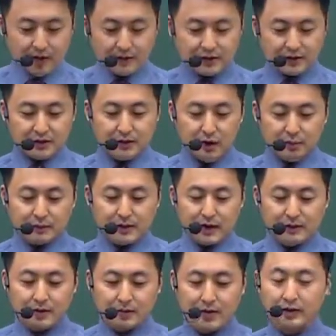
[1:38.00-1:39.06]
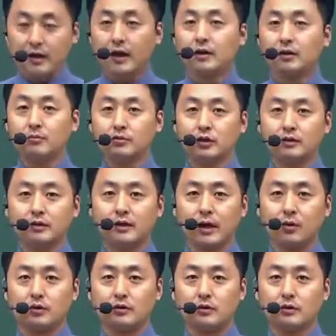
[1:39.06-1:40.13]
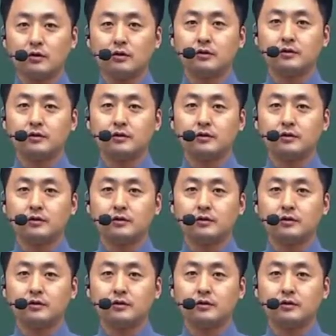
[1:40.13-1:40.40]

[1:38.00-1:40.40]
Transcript: 직업상담의 개념부터 이제 나오죠.